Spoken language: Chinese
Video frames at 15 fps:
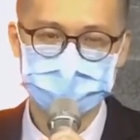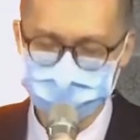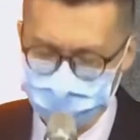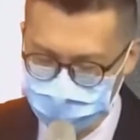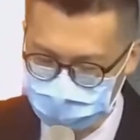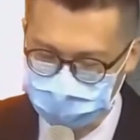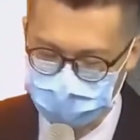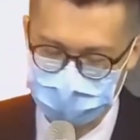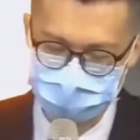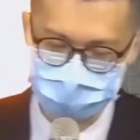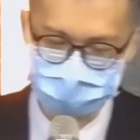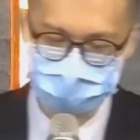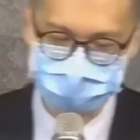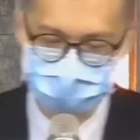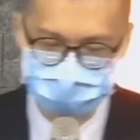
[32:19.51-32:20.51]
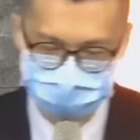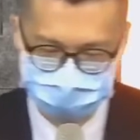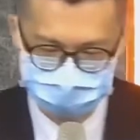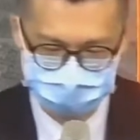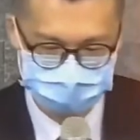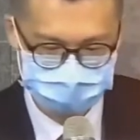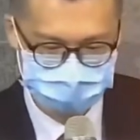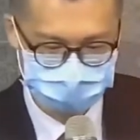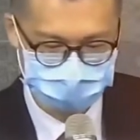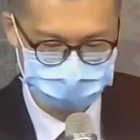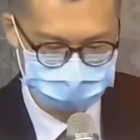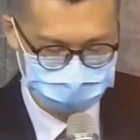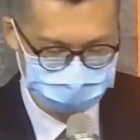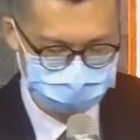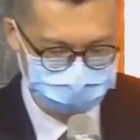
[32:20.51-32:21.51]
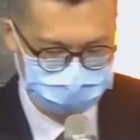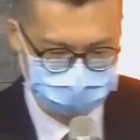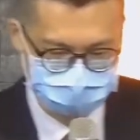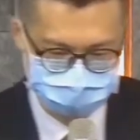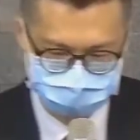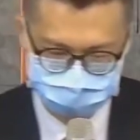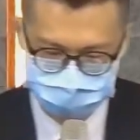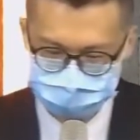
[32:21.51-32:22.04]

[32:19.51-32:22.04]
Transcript: 律法有一个很有趣的